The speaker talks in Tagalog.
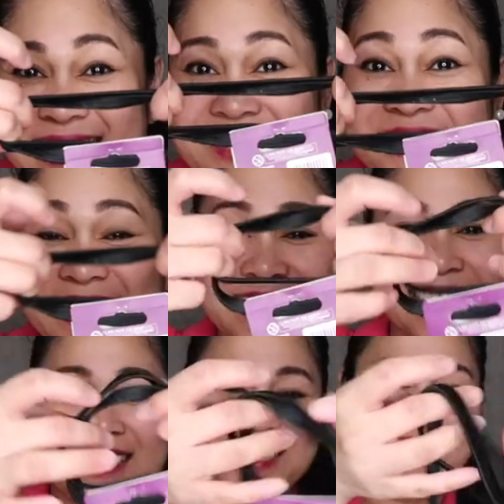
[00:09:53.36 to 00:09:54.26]
strong
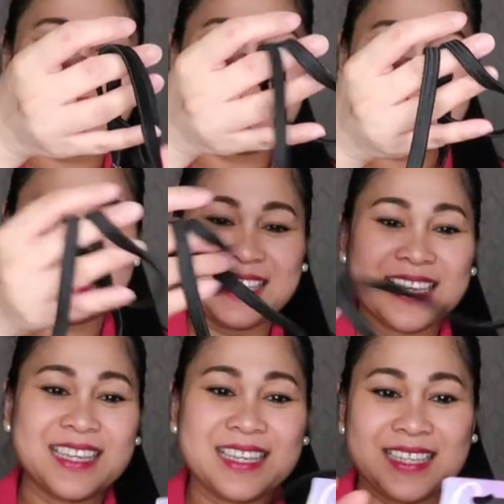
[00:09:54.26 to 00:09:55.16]
talaga siya guys.
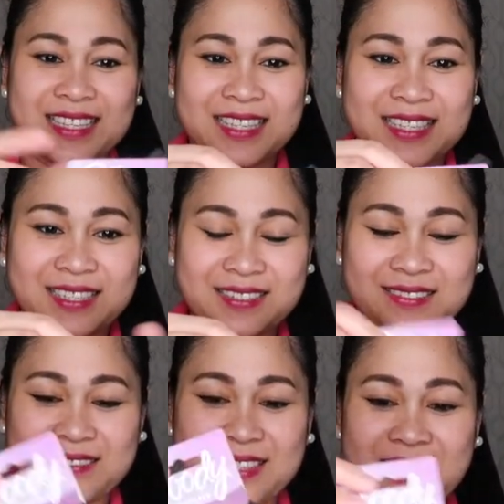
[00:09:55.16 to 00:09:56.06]
So,
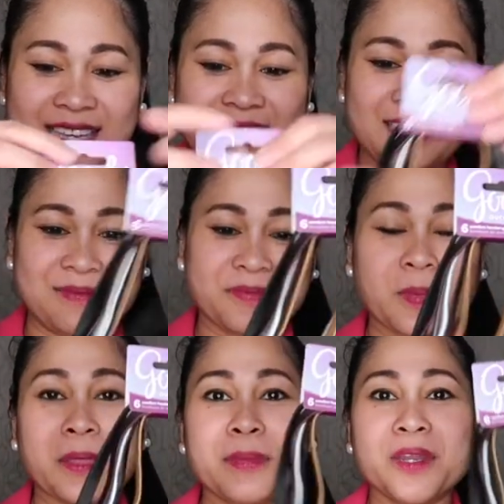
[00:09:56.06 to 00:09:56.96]
yan.
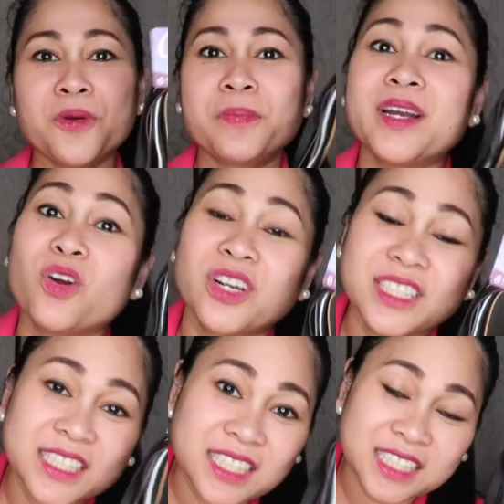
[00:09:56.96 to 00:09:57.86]
Pero pag
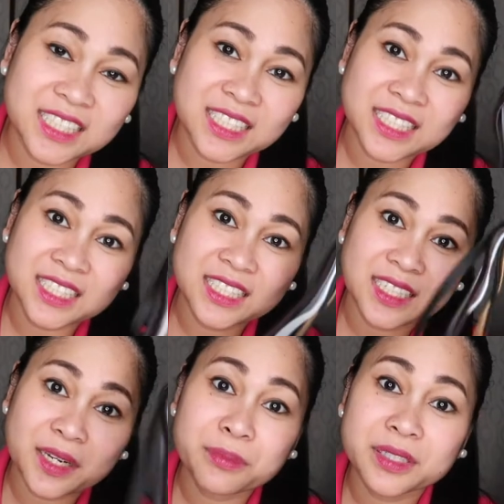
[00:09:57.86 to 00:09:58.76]
ordinary
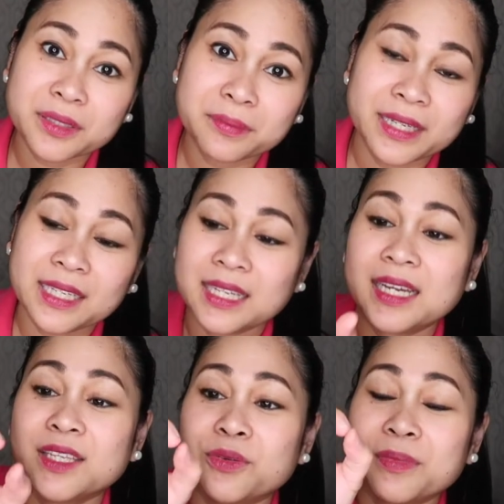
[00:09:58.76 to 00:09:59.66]
rubber band
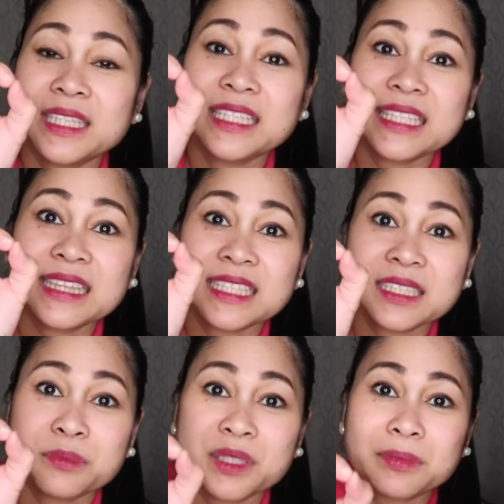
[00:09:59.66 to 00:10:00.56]
lang, yung maliliit na
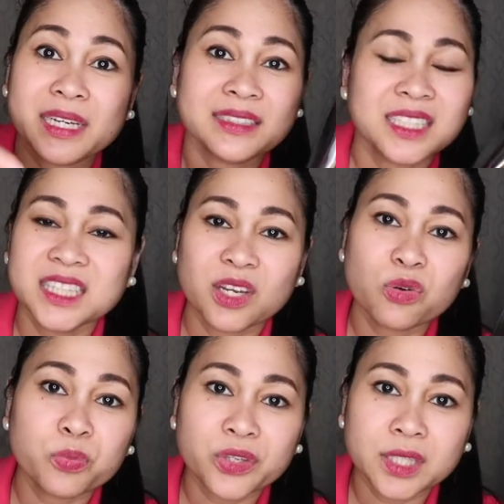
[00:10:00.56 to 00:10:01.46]
rubber band, hindi
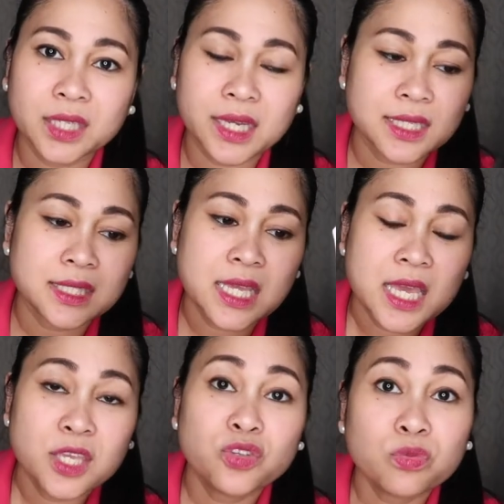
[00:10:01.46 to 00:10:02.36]
ako pwede guys.
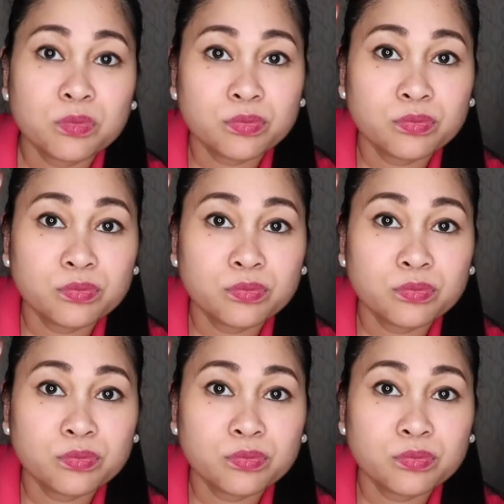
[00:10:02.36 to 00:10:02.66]
Yung